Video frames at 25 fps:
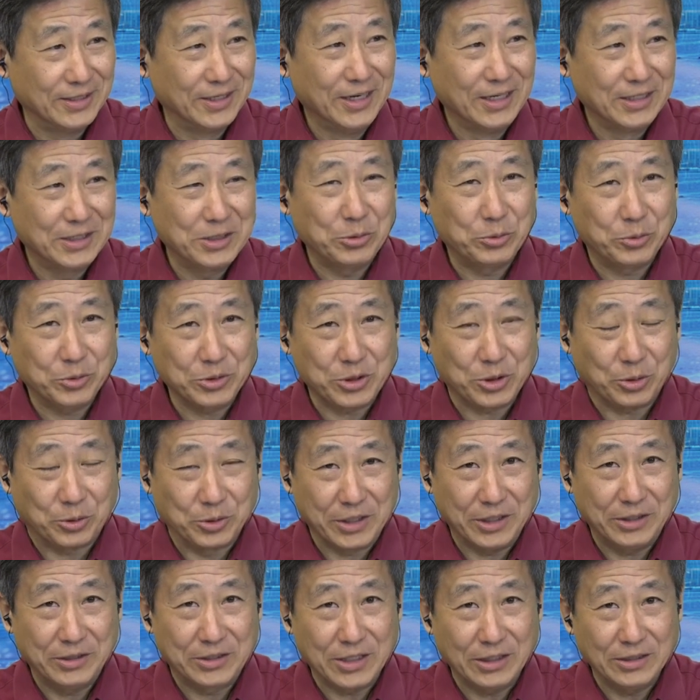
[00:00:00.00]
这我手
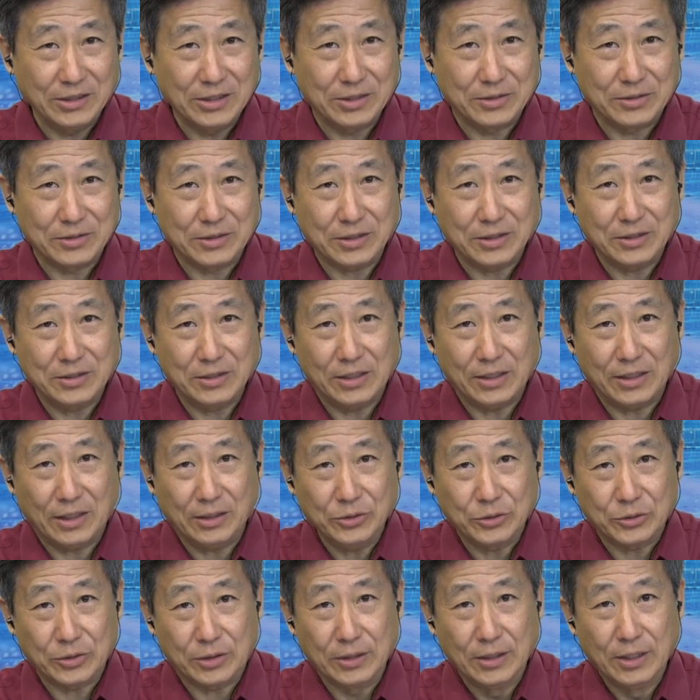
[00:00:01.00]
可以伸进去，它是凉
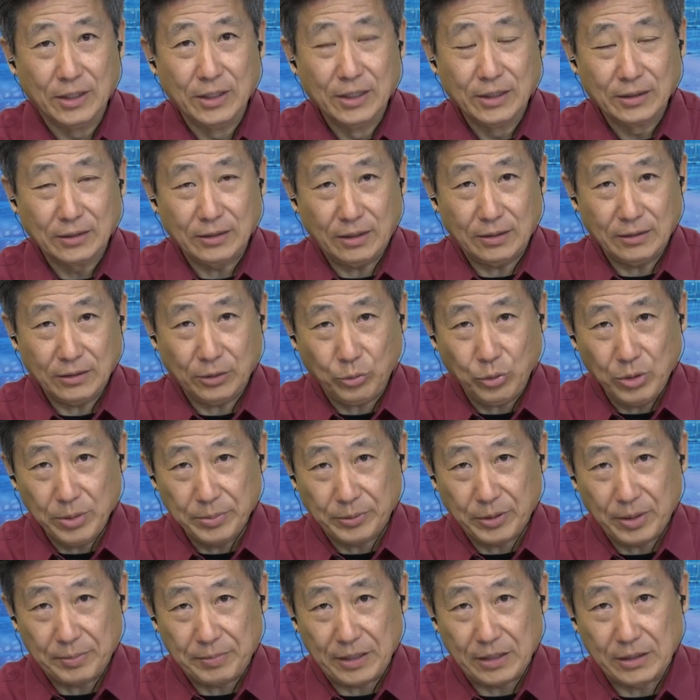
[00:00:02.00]
水，但是它会不
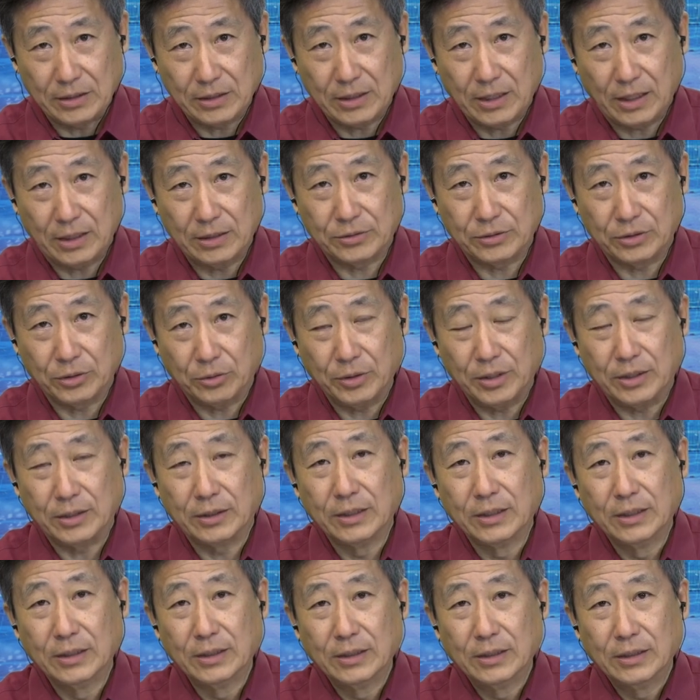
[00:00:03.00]
会变成开水？会。
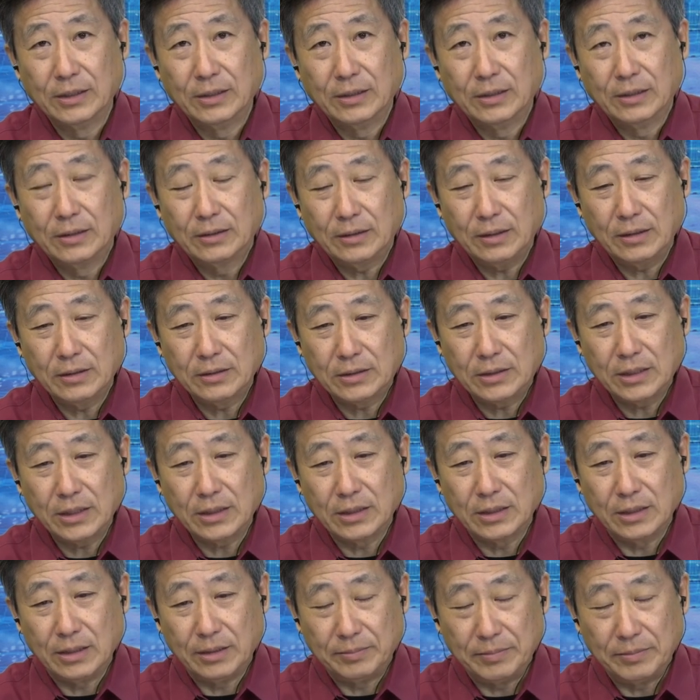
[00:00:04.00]
但是这
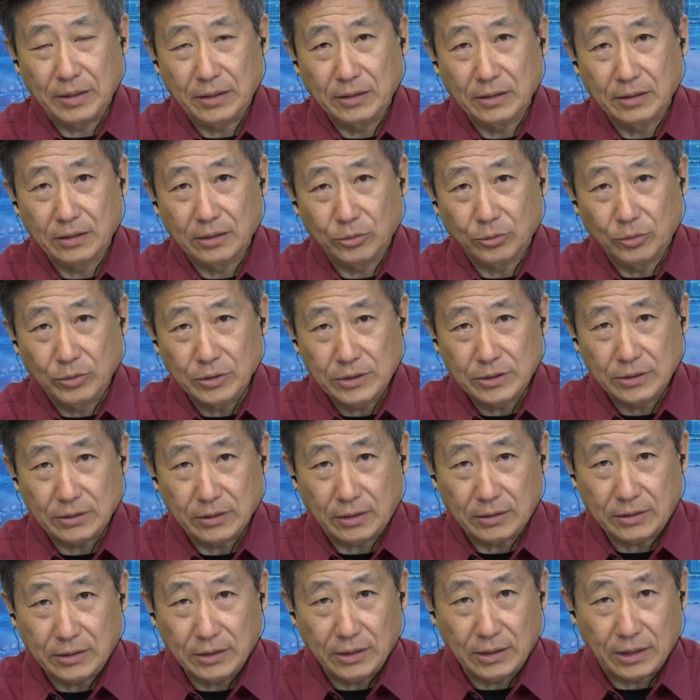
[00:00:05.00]
个里面的逻辑啊，
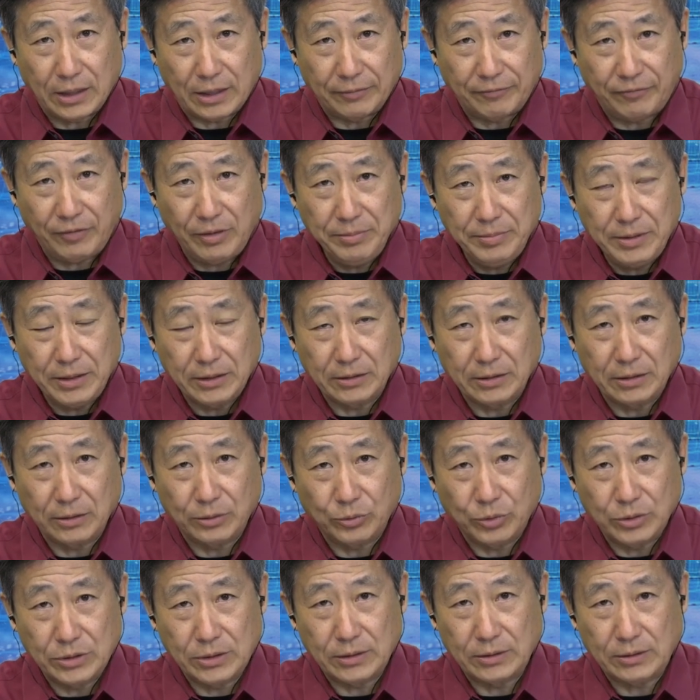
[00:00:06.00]
这个两方面的
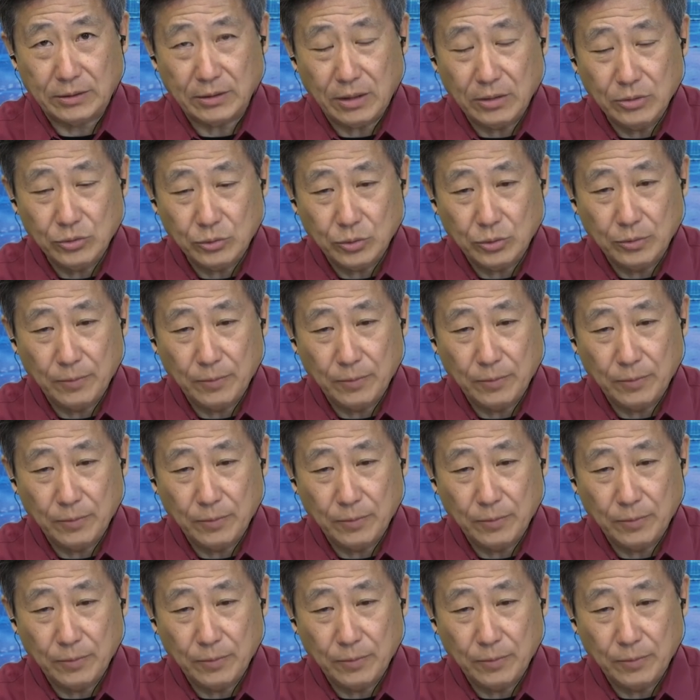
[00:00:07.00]
逻辑当中